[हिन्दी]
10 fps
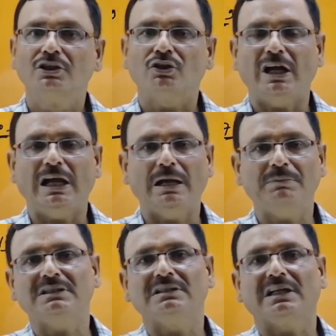तो
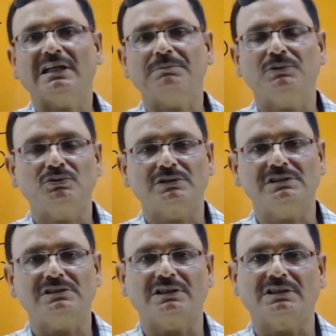अहमदनगर में उसकी
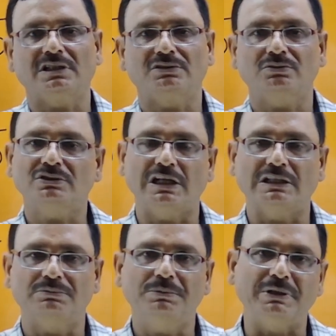
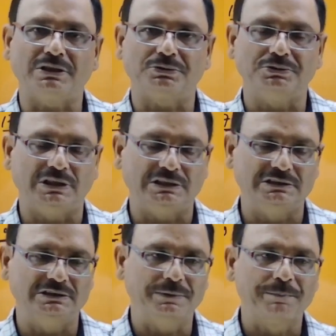1707 में मृत हो
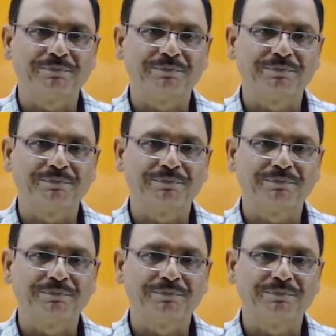जाती है